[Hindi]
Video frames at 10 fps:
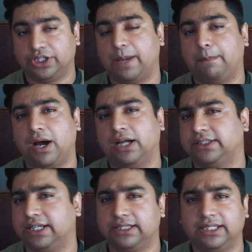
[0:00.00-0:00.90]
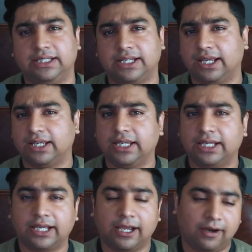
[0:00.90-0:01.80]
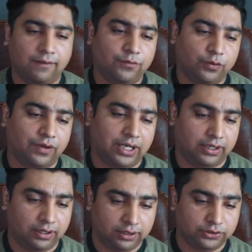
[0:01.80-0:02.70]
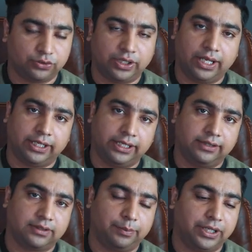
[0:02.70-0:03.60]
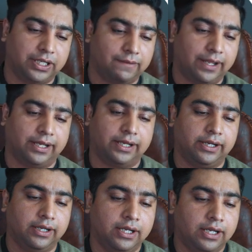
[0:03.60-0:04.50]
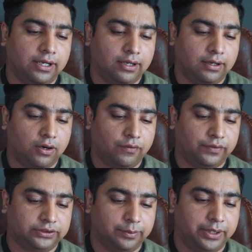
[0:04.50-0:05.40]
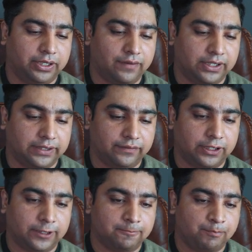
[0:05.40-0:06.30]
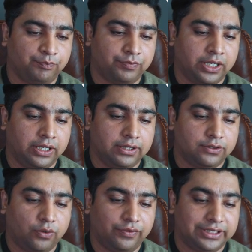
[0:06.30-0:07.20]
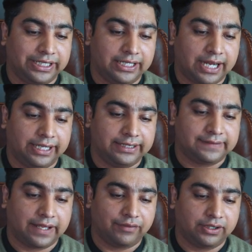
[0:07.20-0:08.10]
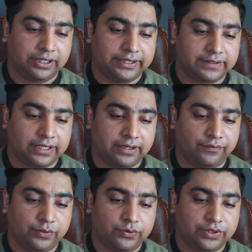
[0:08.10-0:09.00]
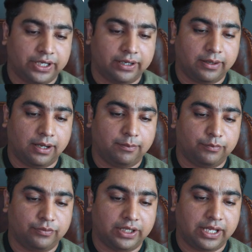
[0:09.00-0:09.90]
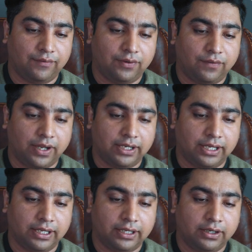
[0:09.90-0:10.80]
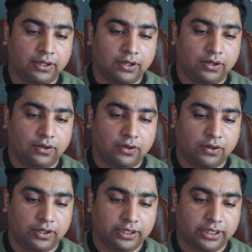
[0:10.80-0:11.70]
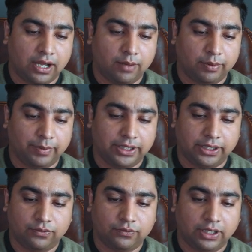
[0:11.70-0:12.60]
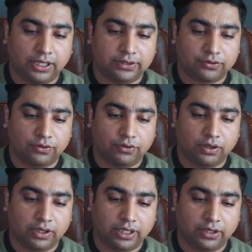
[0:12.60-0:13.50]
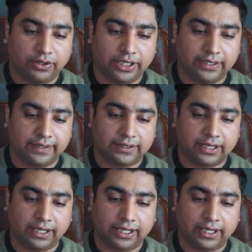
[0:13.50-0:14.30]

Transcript: ठीक है पांच है तीन है एक है अब वो वाला जो है गिग सबमिट करवाया करें ऑफर सबमिट करवाते वक्त सो ऑब्वियसली नाइन्टी सेवन इसके रिव्यूज हैं अब लेवल वन है और यहाँ पर मैं देखूंगा इसको हेलो डी यस सर